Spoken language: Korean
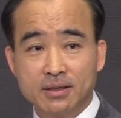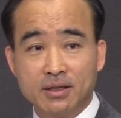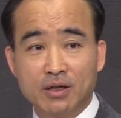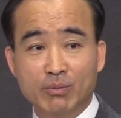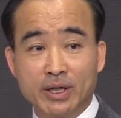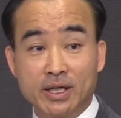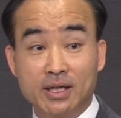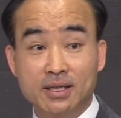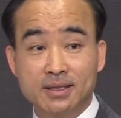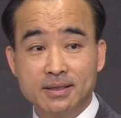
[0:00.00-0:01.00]

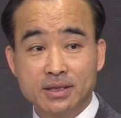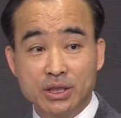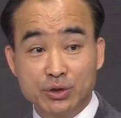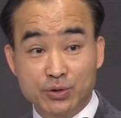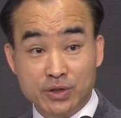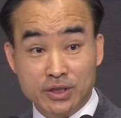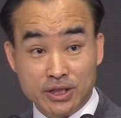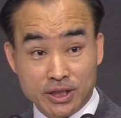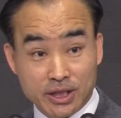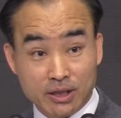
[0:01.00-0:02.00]
얼마나 저주스러운
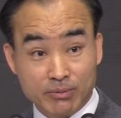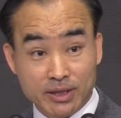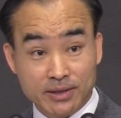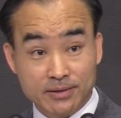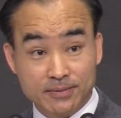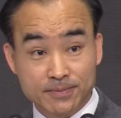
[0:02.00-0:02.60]
일이냐 이 말이에요.